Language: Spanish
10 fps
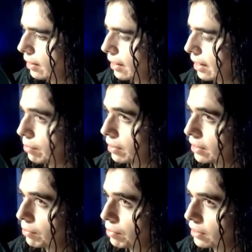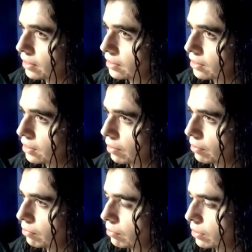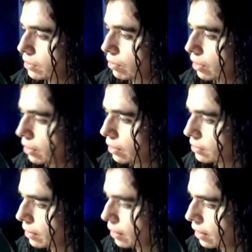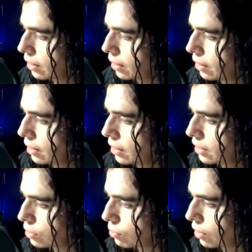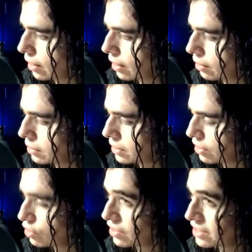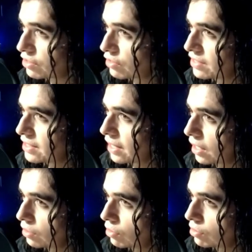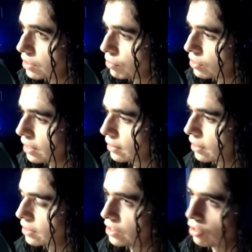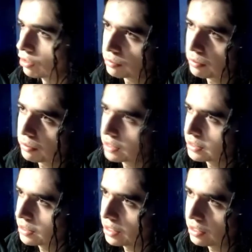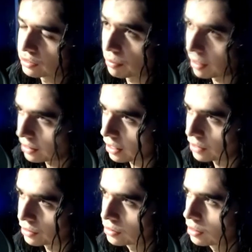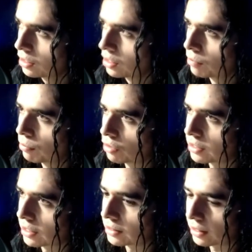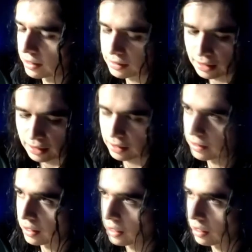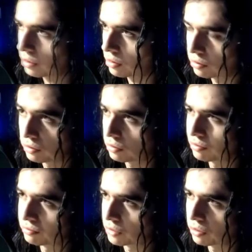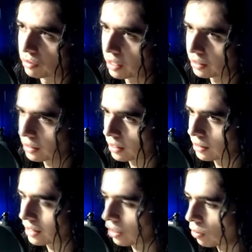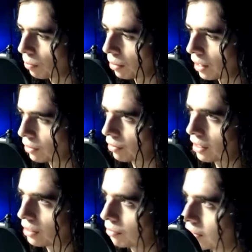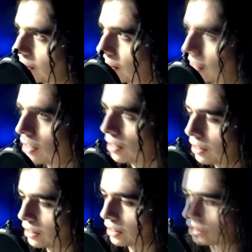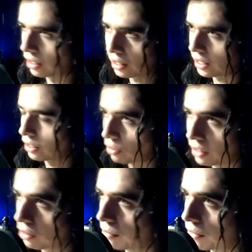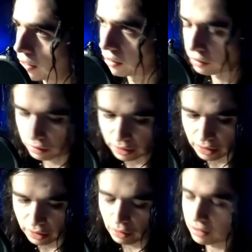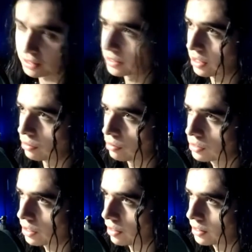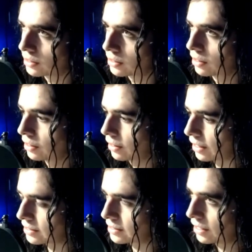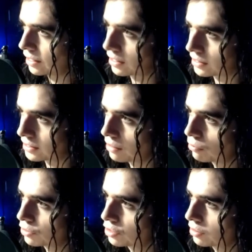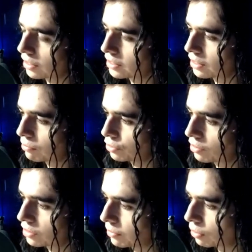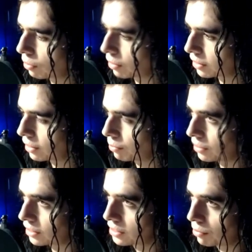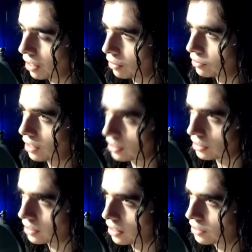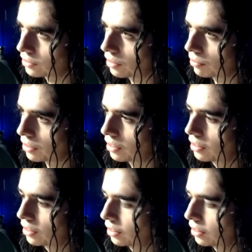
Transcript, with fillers: eh, la demanda de pentesters también, pues yo creo que es ver que es como la, eh, se, se, van sofisticando los tipos de ataques. Y nosotros vemos hace, no sé, 20 años, pues los ataques de hacking eran, no, no, no eran tan, tan complejos realmente. Y ahora va eh, aumentando y ha avanzando unos niveles que exige, exige, mucho, exige mucho conocimiento por parte del pentester para contrarrestar eso también.